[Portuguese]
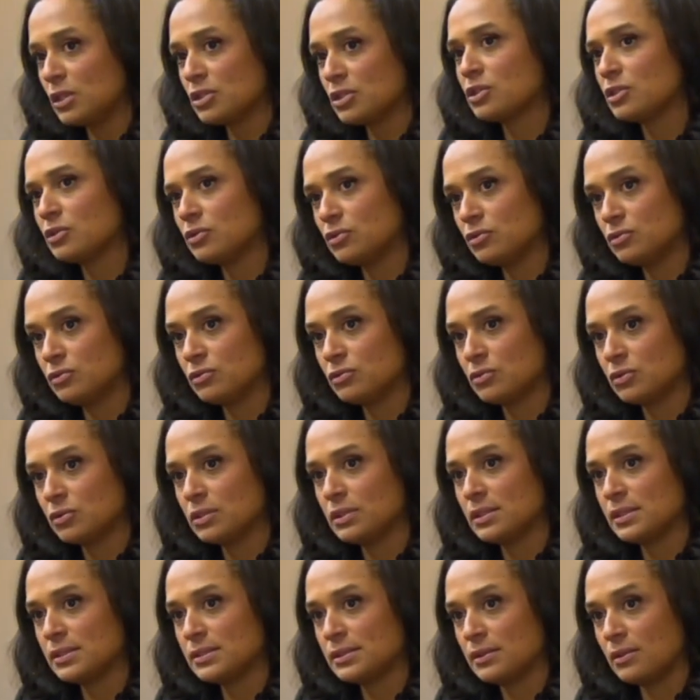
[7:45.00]
esta
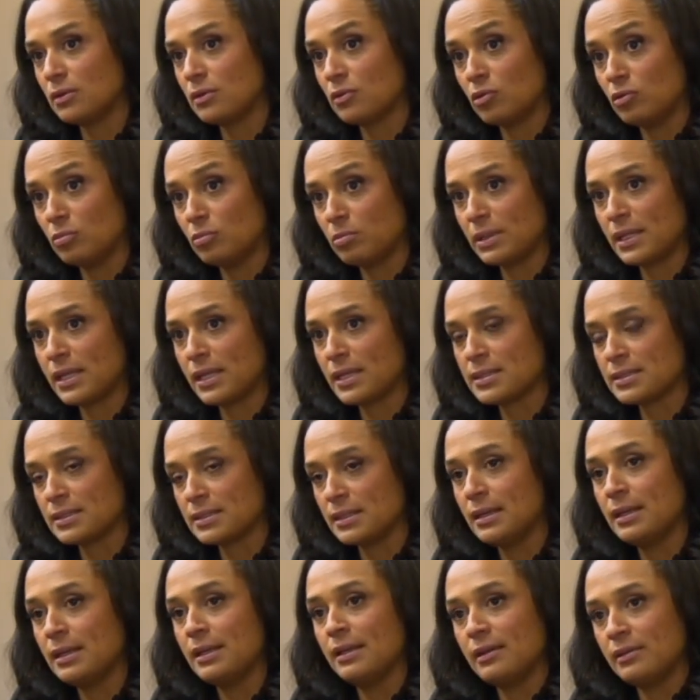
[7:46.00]
coordenação
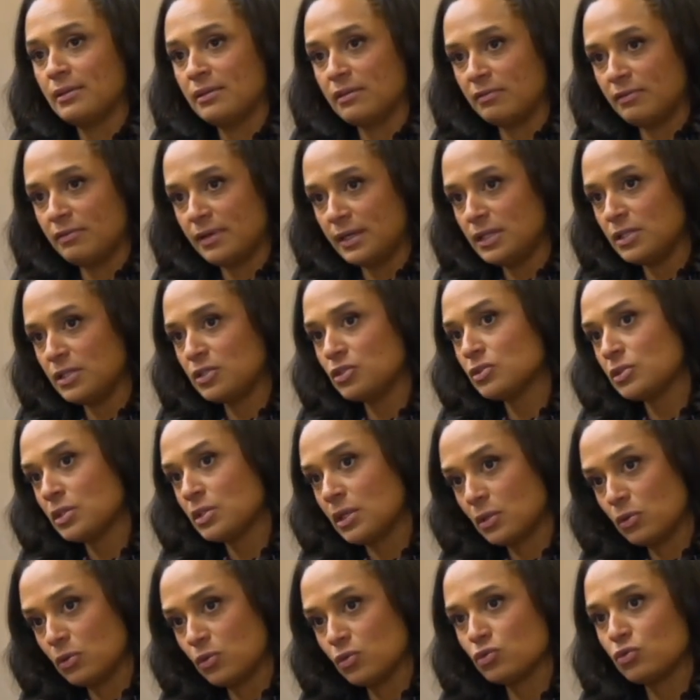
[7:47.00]
complexa de várias
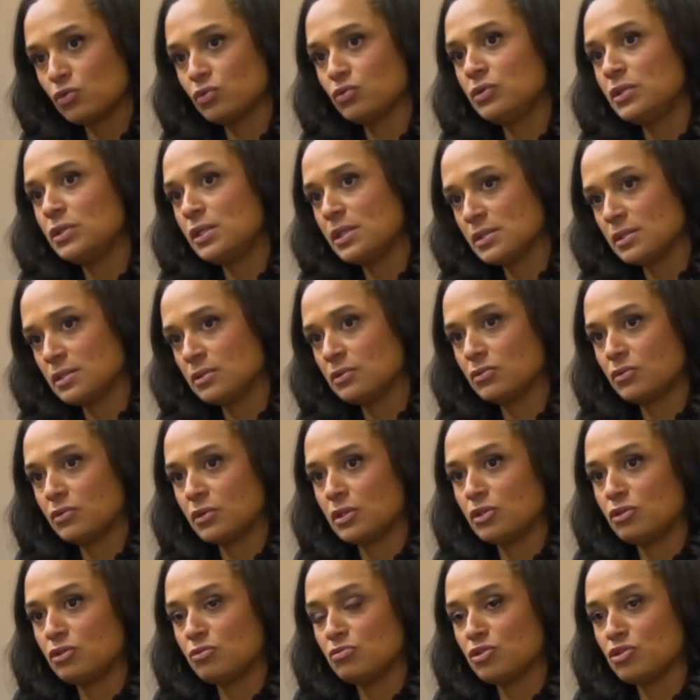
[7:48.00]
consultorias a
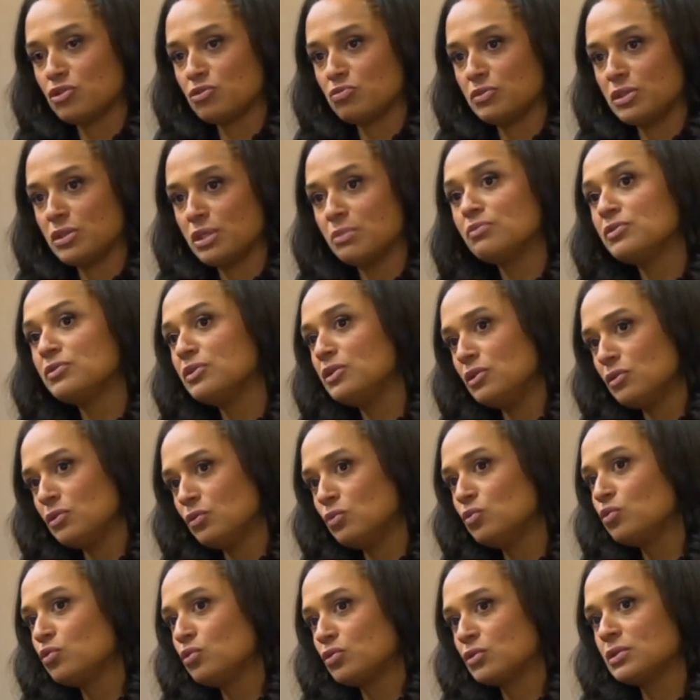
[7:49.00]
decorrer ao mesmo tempo tinha
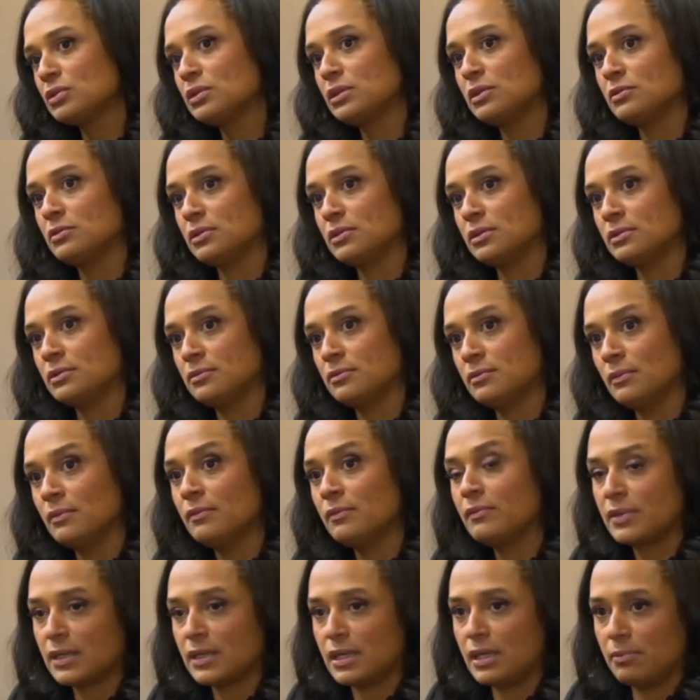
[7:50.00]
um coordenador,
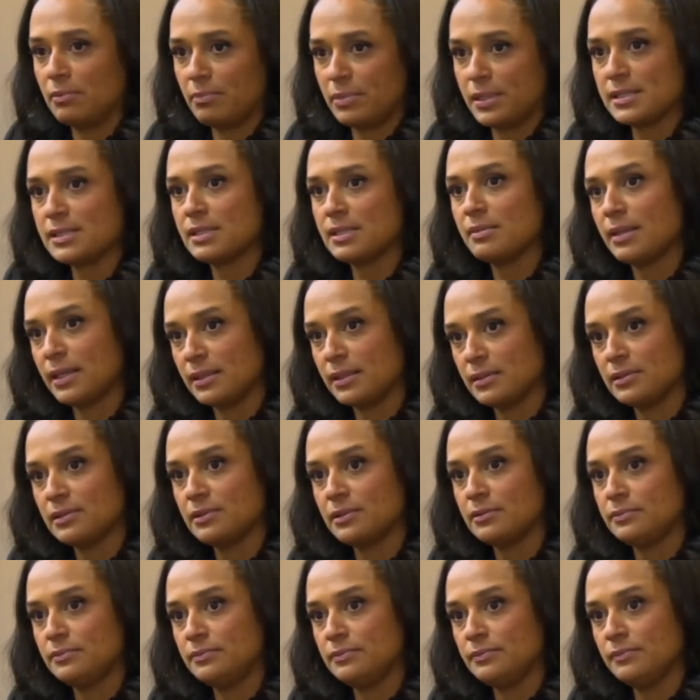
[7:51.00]
que é a empresa
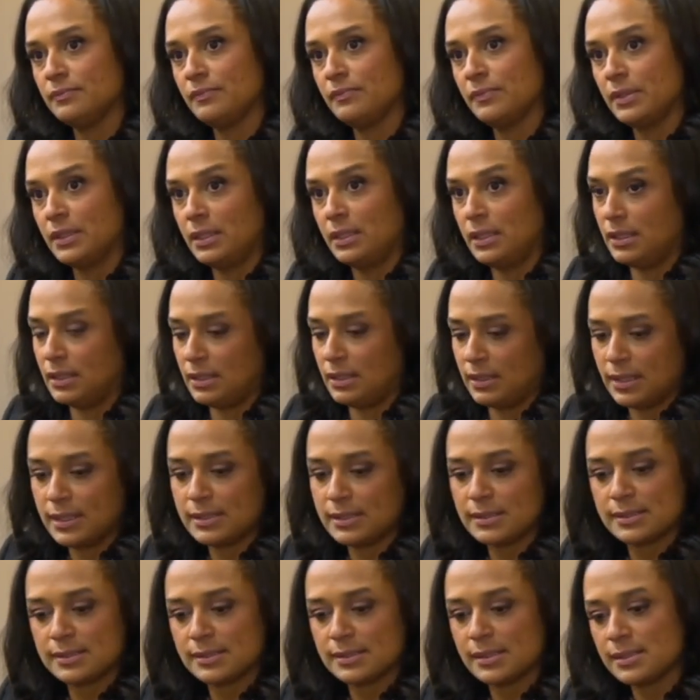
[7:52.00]
Matar. E
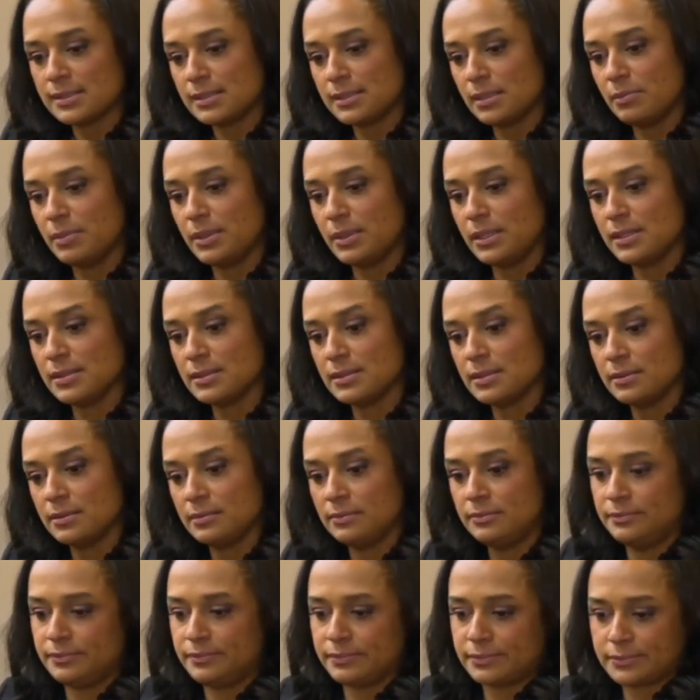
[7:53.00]
graças a essa empresa,
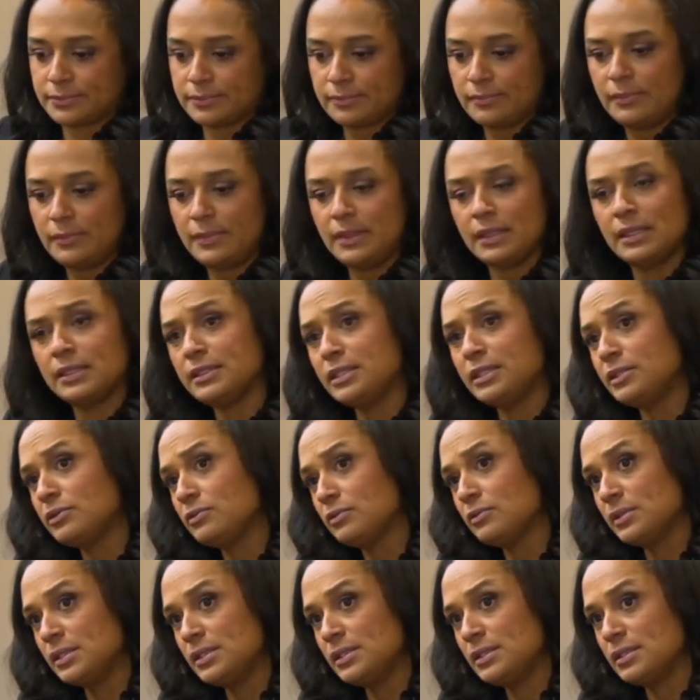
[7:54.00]
a
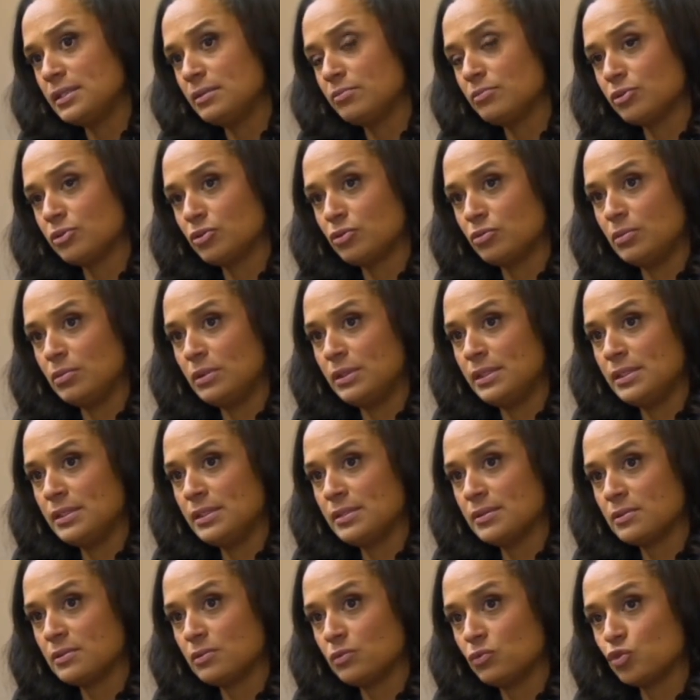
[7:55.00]
título de exemplo, como lhe
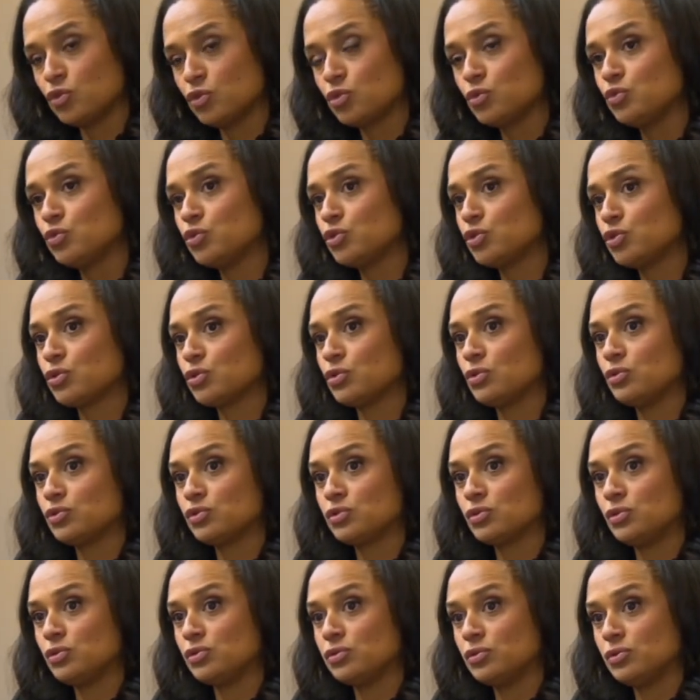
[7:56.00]
disse, os custos com
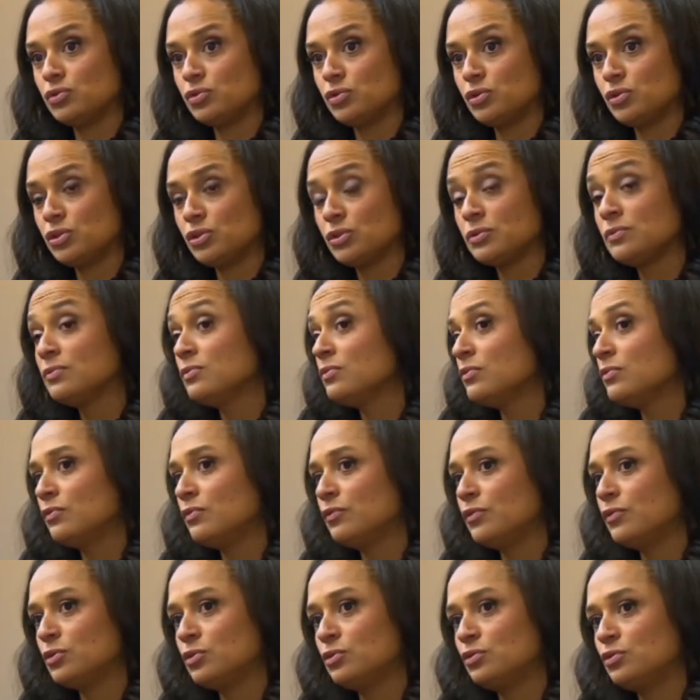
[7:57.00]
os consultores
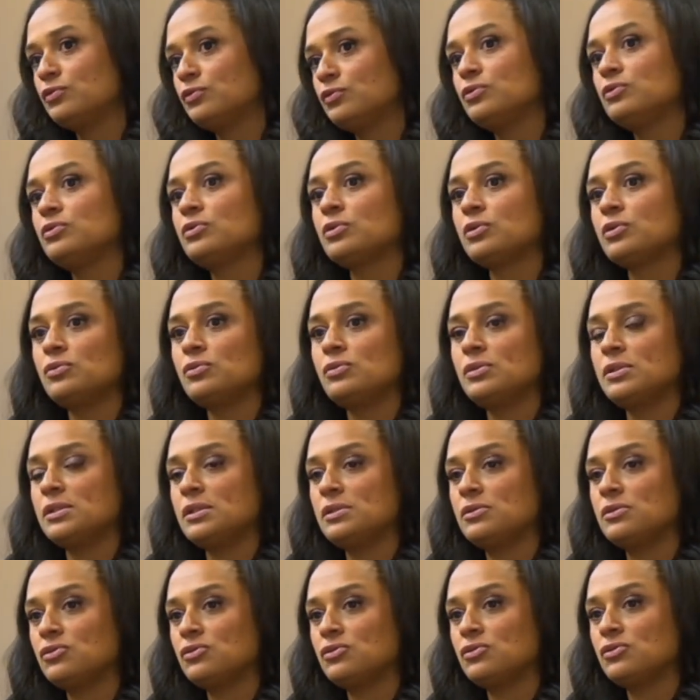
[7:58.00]
foram no fundo
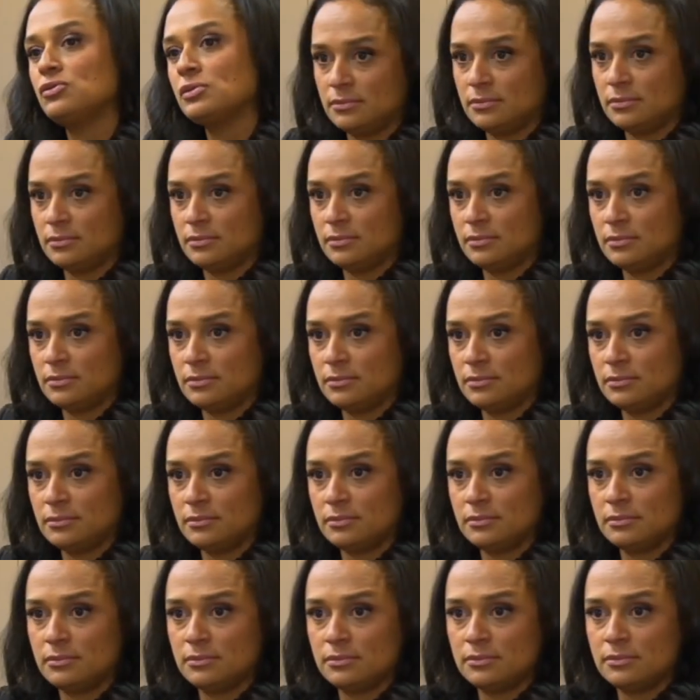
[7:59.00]
reduzidos. Mas há alguma
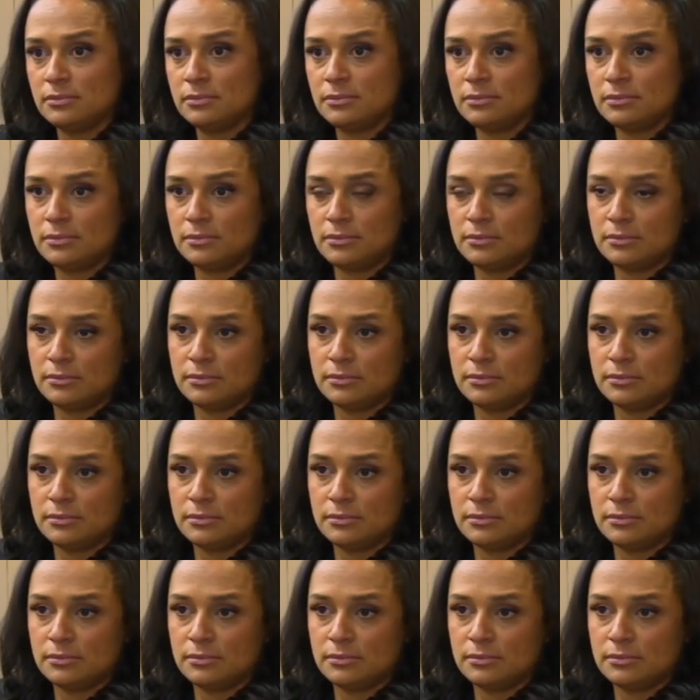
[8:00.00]
relação entre